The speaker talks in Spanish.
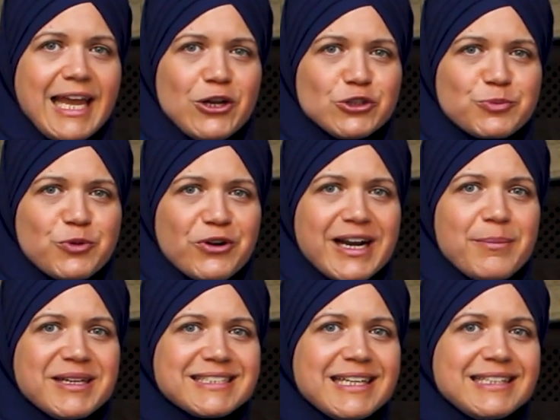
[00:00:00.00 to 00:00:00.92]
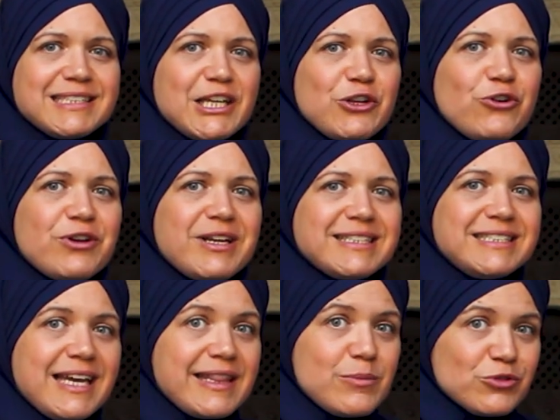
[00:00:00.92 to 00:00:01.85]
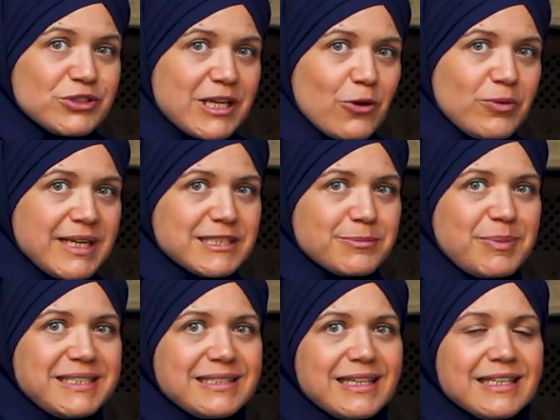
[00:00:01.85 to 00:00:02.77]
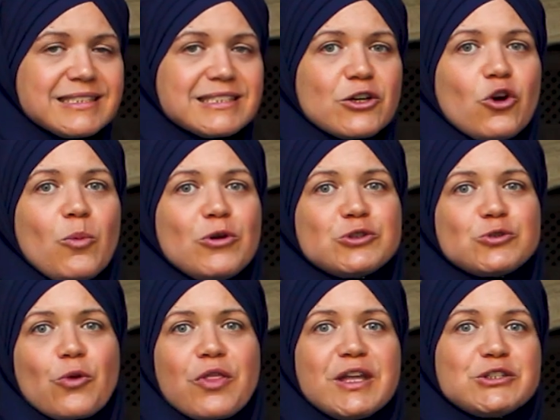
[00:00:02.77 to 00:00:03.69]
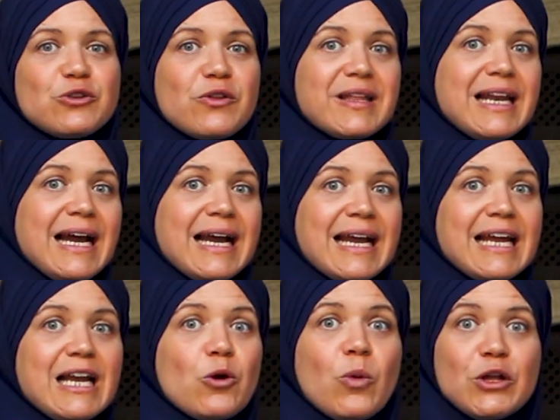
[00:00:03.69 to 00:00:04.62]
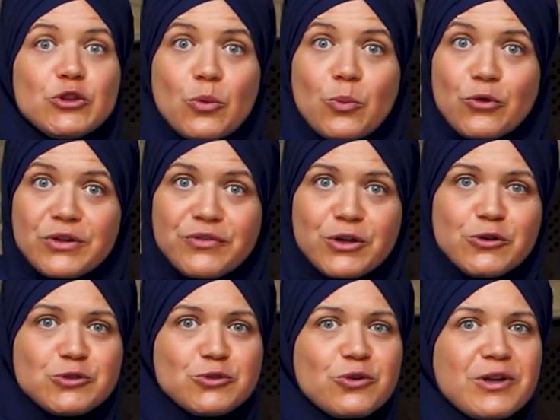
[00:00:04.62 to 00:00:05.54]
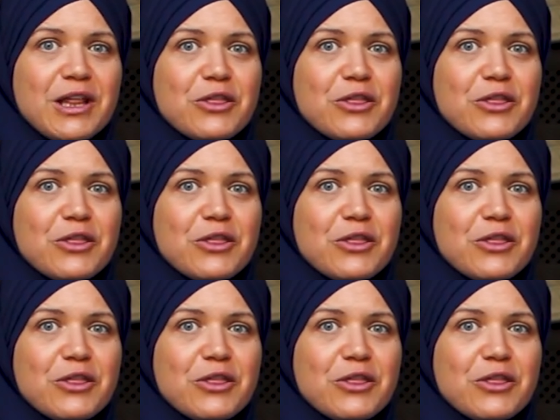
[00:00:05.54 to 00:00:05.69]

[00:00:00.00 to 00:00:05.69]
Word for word: En los programas anteriores ya dimos algunas pistas, como el suceso del ángel cuando purificó su